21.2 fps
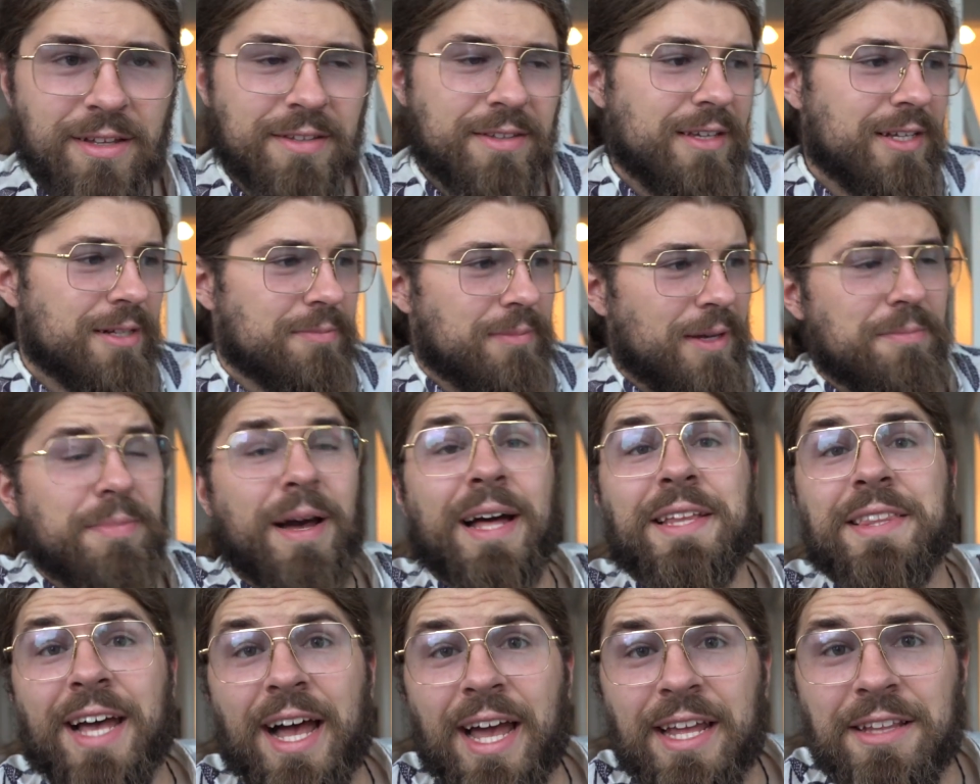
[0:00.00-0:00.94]
Artikel bei
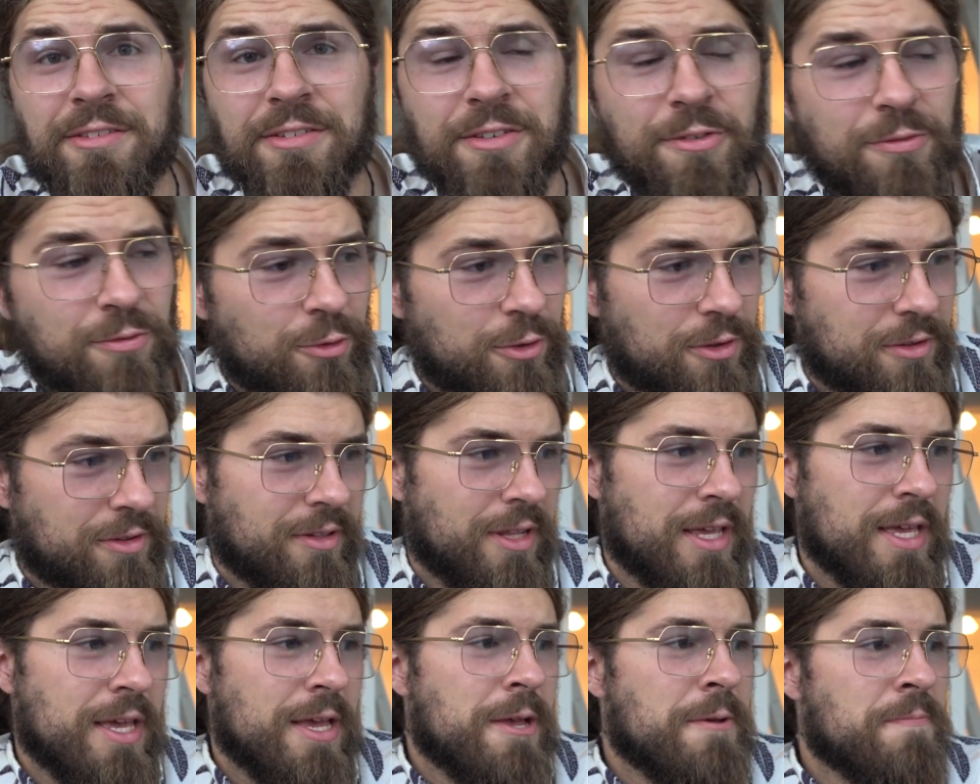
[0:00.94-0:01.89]
Brand 1 gefunden.
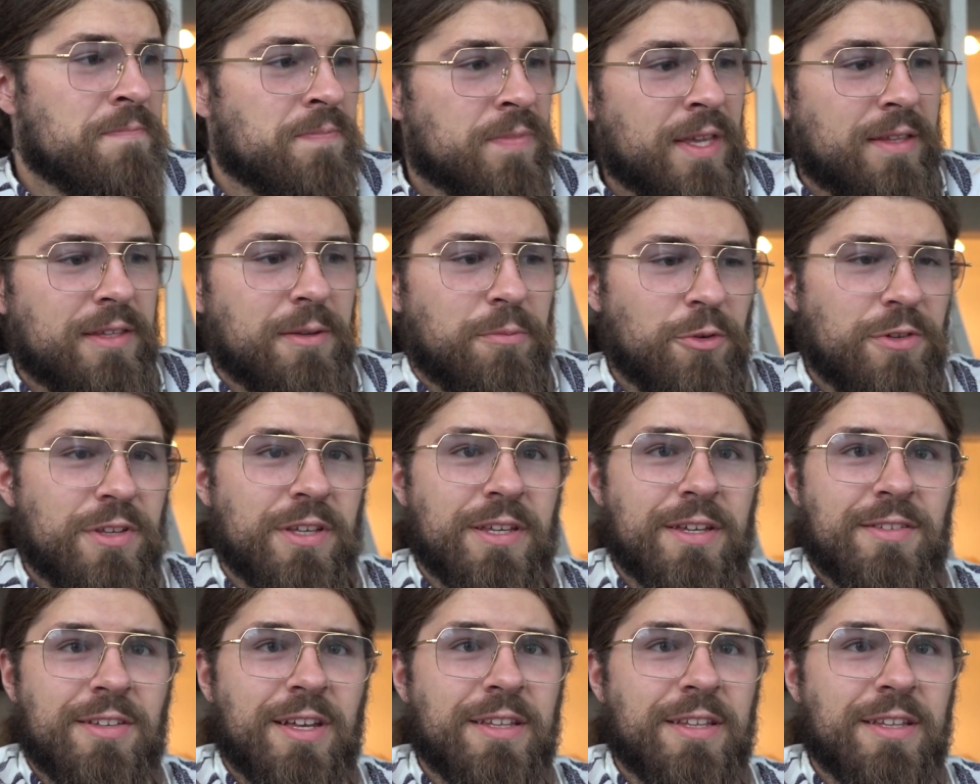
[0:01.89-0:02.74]
Den möchte ich jetzt